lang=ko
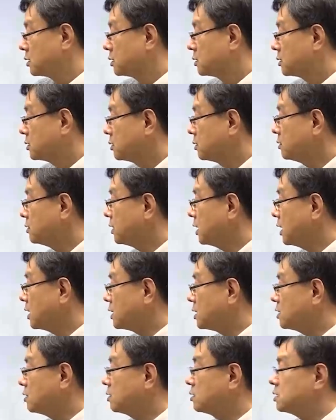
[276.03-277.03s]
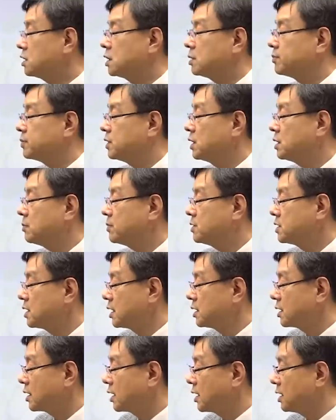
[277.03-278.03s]
그런데 이런 일이
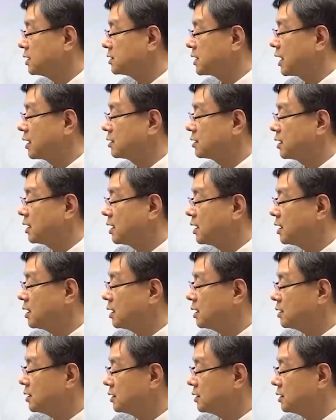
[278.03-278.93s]
비일비재하니까 장사,